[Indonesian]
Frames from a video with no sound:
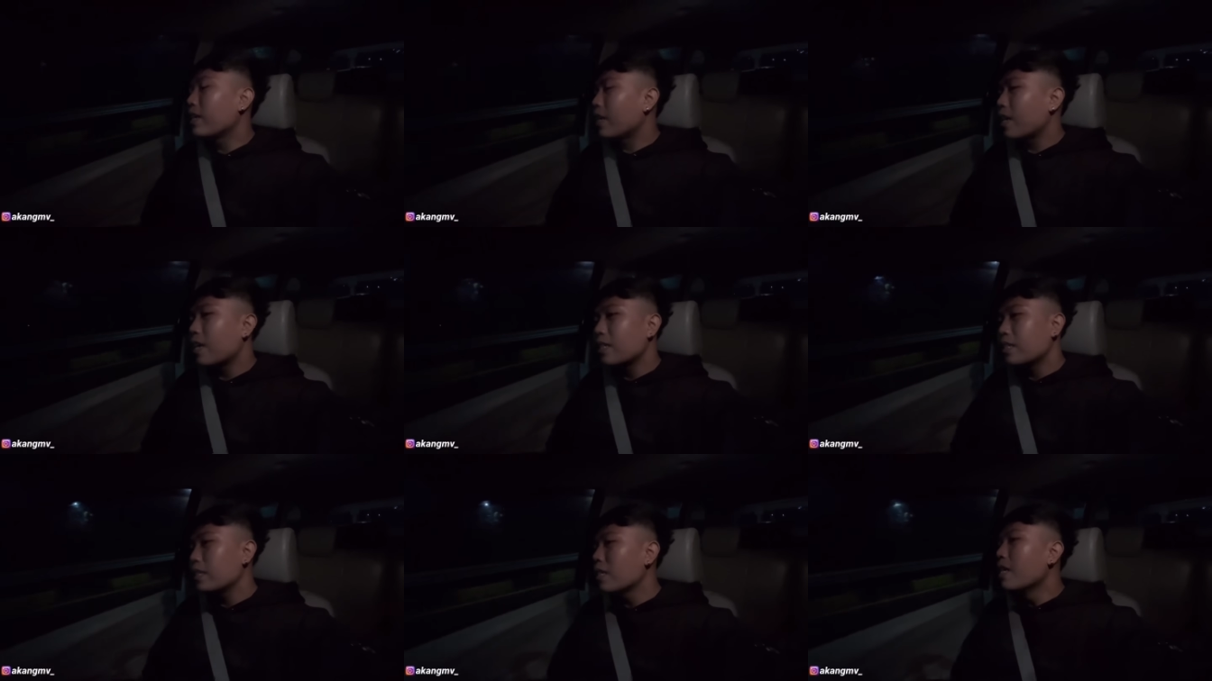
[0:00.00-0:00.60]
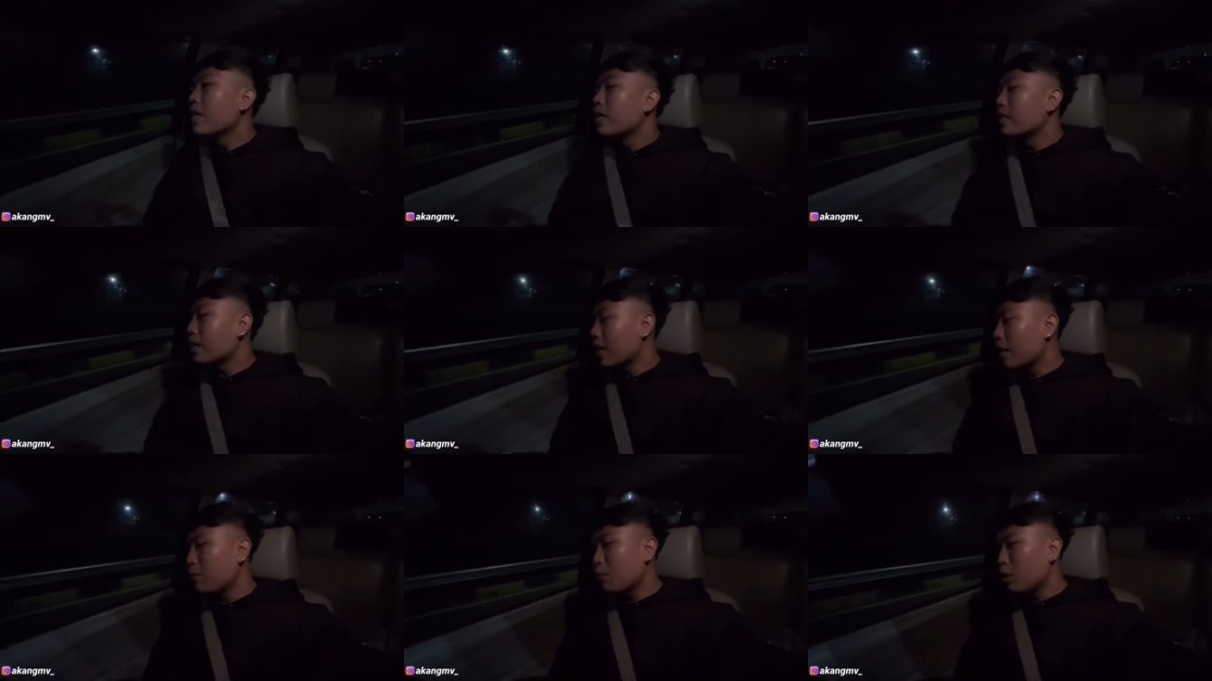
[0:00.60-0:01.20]
gila sih
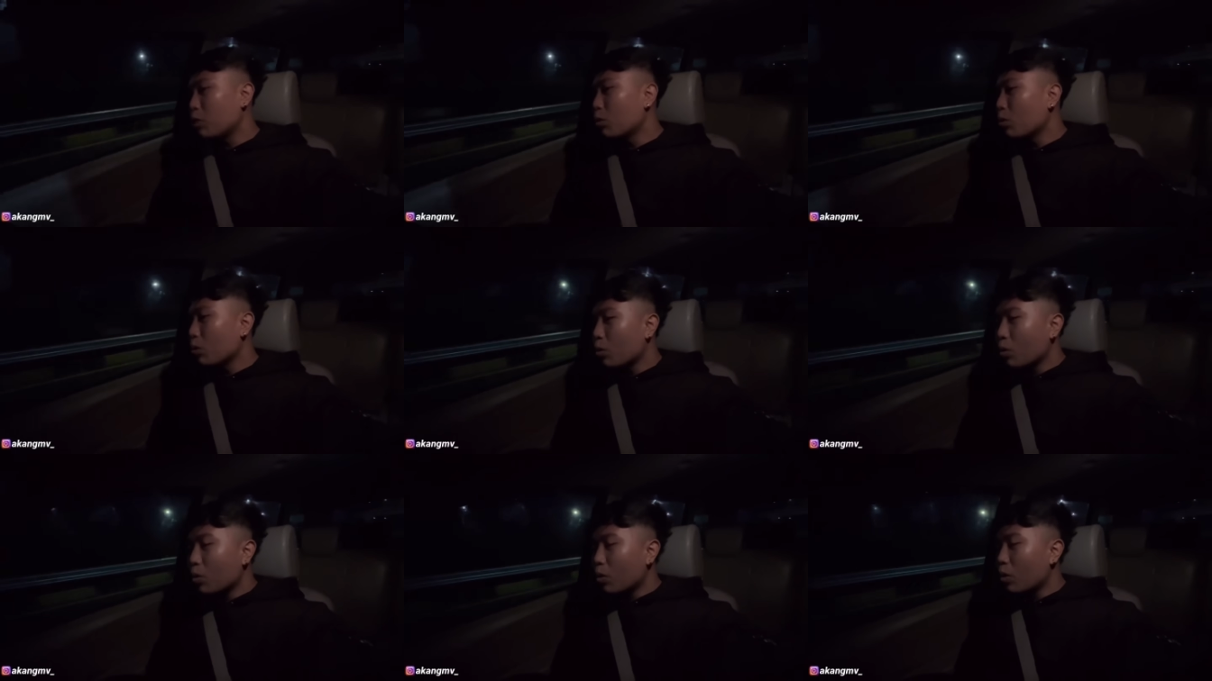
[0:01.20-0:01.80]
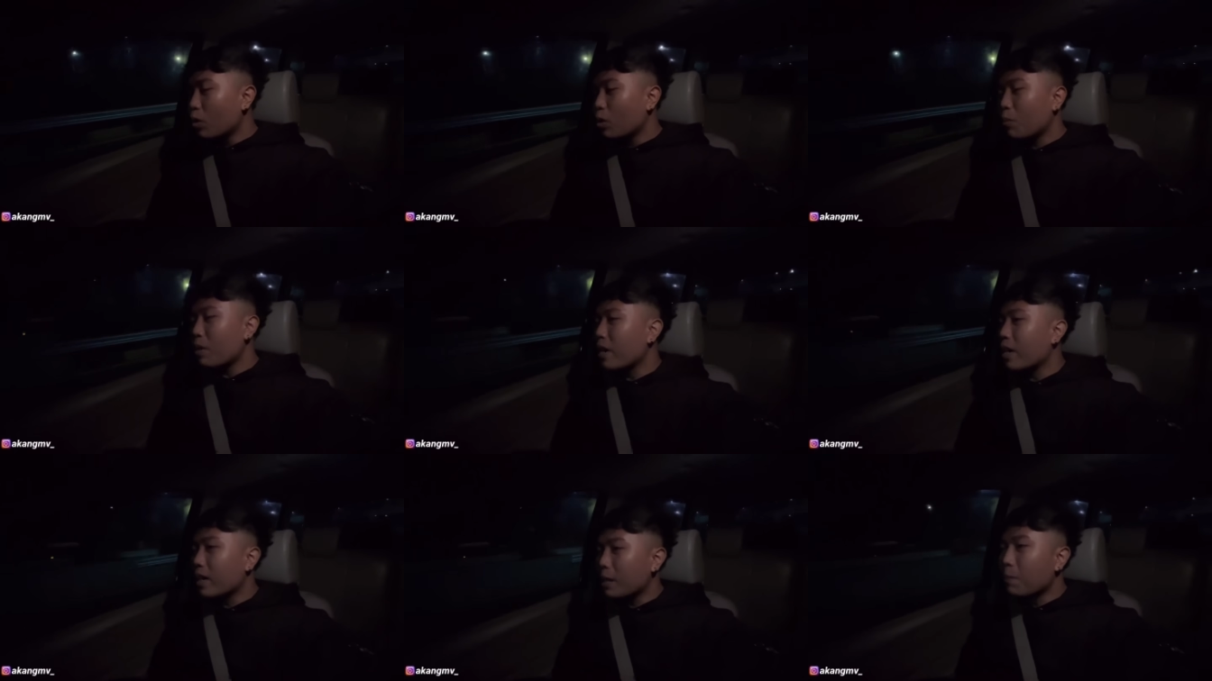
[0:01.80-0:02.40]
sangat bersyukur
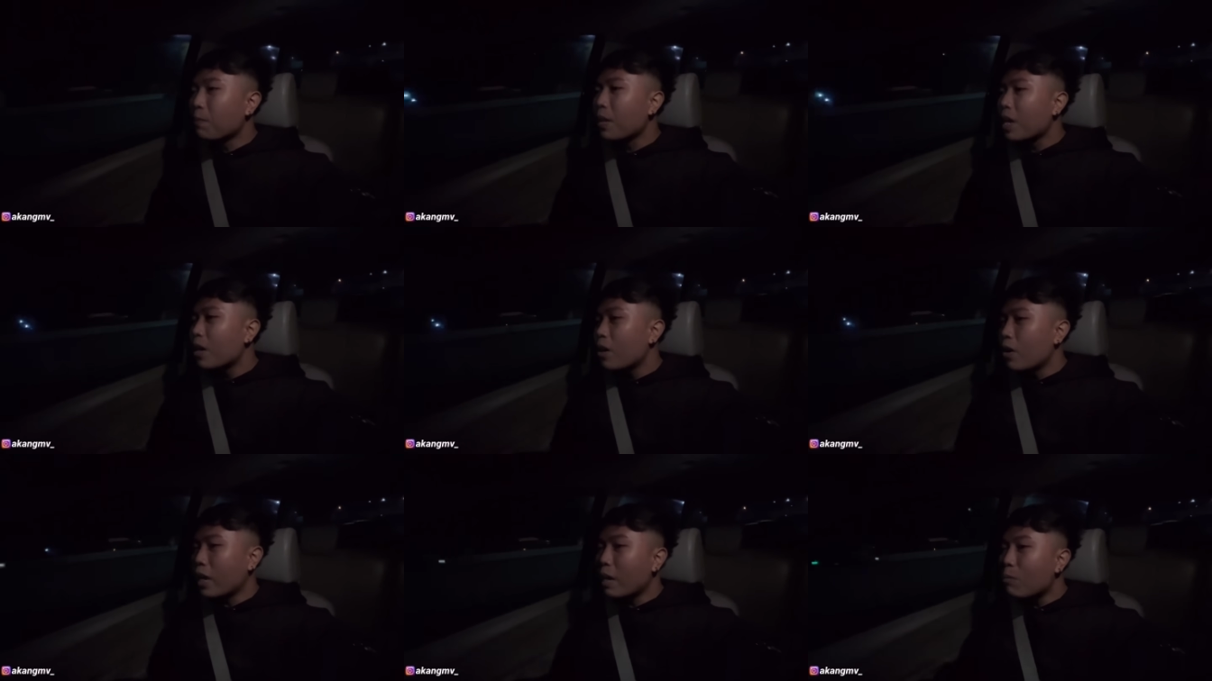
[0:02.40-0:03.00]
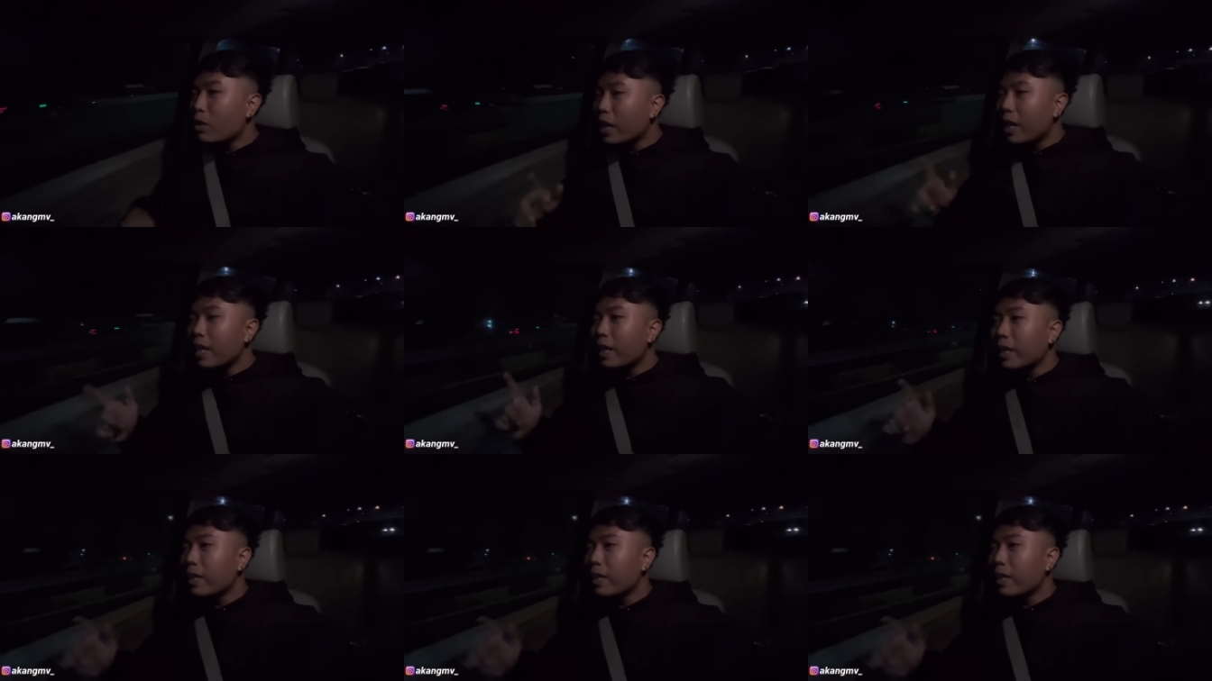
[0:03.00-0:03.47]
banget oke mungkin nanti